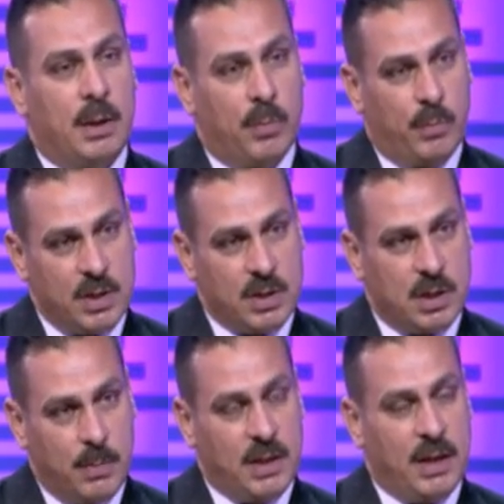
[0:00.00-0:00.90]

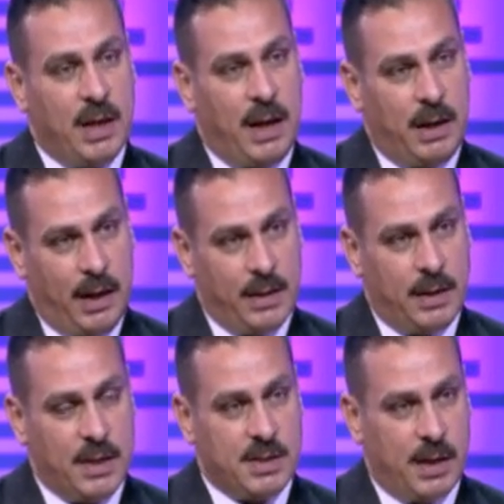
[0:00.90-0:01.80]
مصر بقت هي اللي
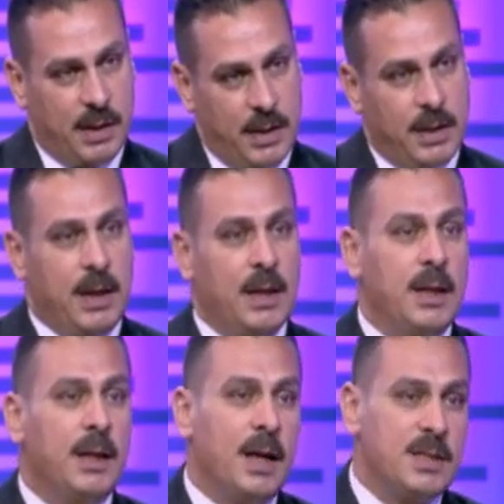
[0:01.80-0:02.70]
عندها استعداد ان هي
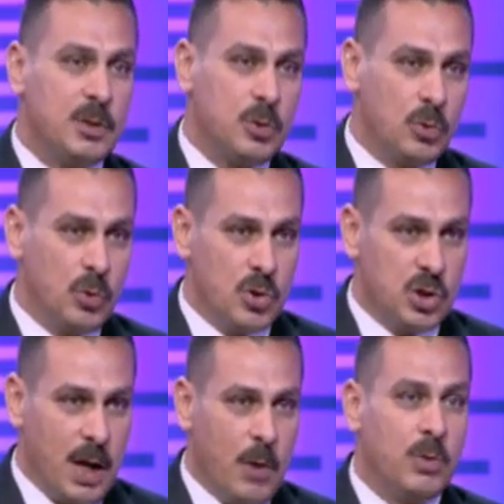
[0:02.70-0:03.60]
تنقل هذه
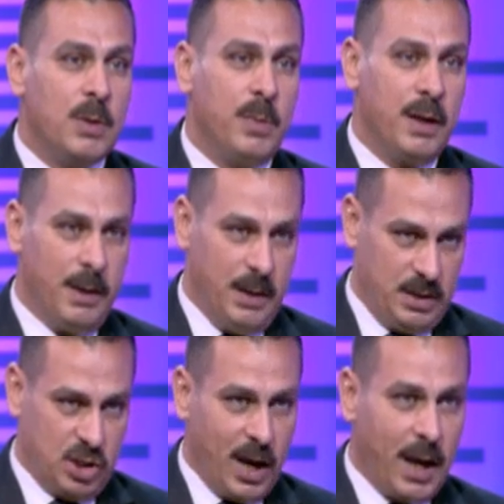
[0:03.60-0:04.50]
التكنولوجيا او
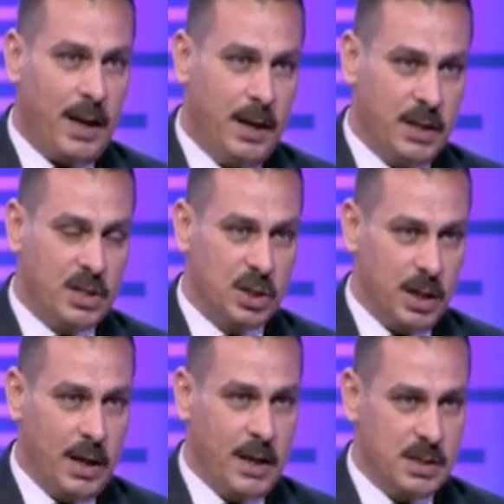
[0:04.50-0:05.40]
بتشغل هي
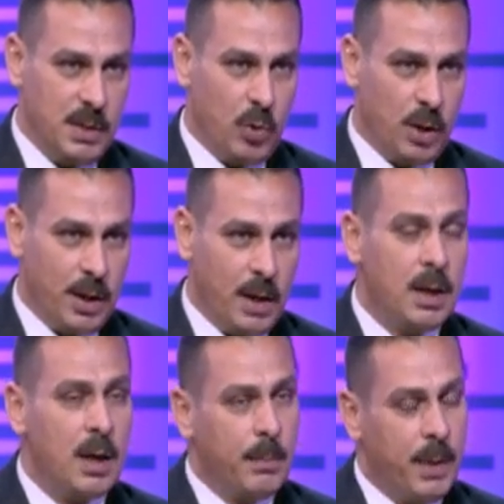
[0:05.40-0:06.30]
تشغيل هذه المعدات
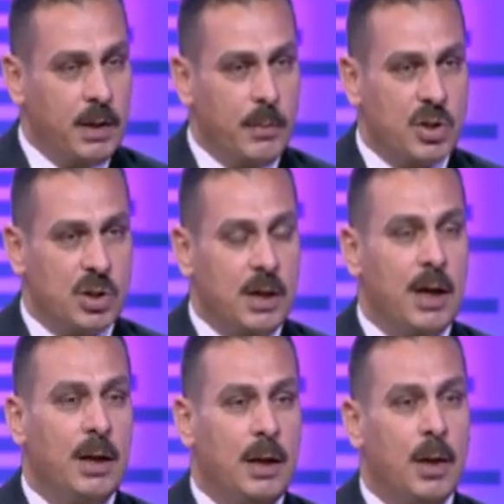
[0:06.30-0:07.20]
بيادي
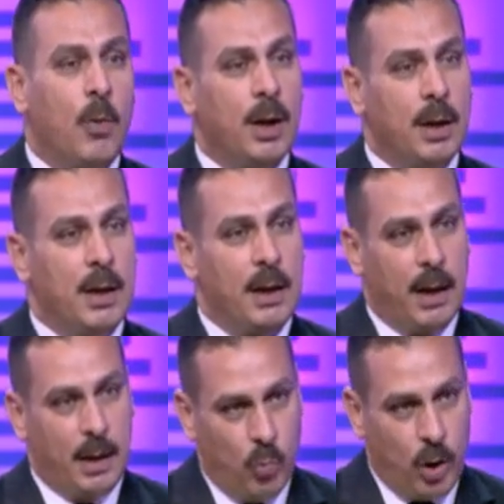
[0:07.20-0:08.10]
مصرية للدول
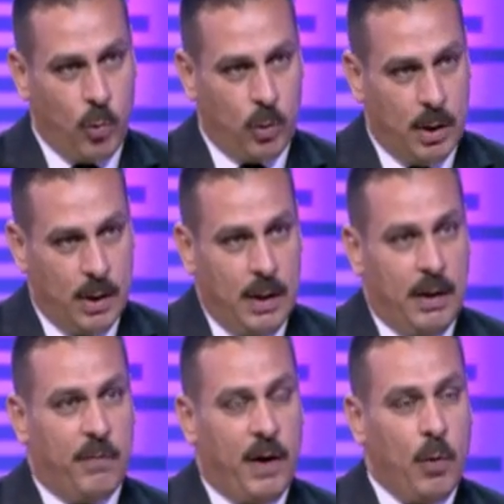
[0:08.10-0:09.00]
المجاورة
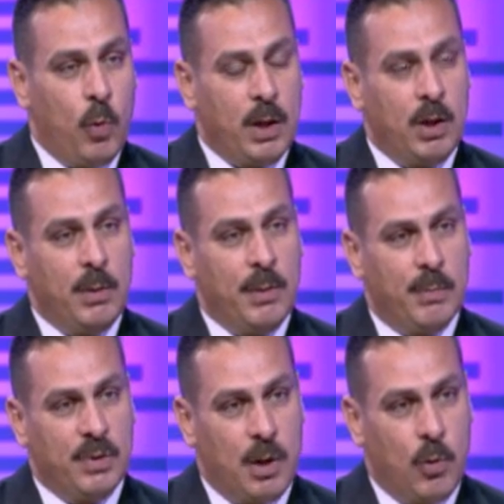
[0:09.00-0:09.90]
فهو ده اللي احنا
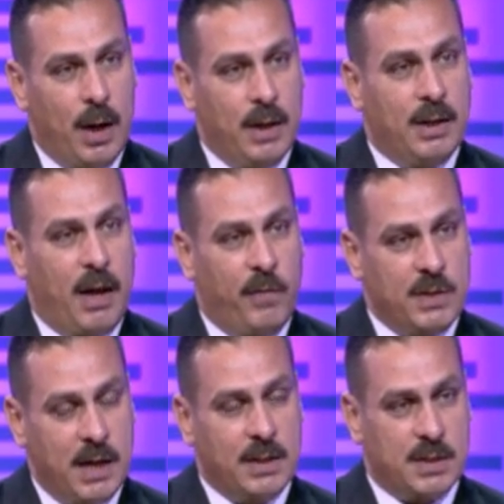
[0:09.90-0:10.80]
بندور عليه
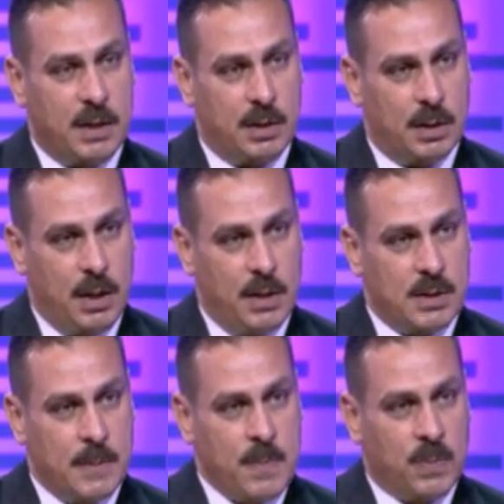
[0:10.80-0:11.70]
تحفيزات سياده
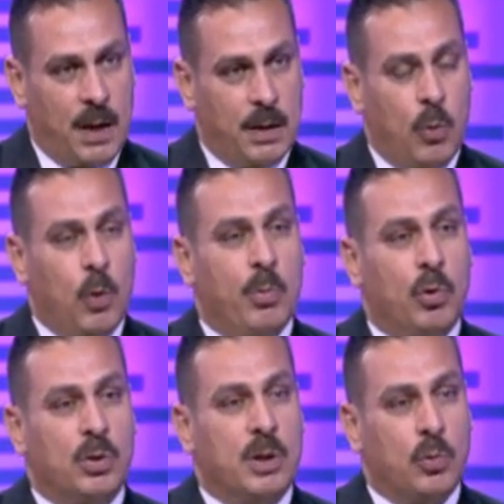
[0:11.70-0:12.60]
الرئيس ان هو
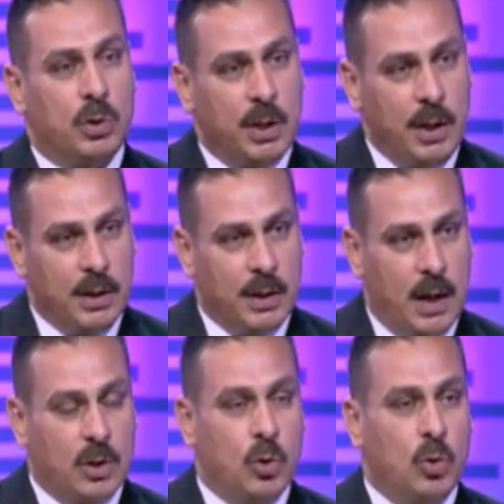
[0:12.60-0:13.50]
بنقول توطين
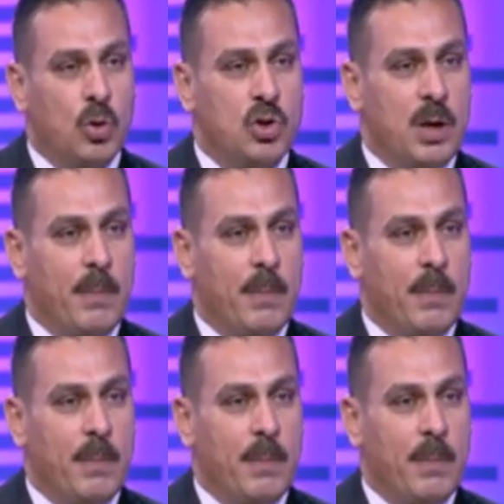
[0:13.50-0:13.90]
التكنولوجيا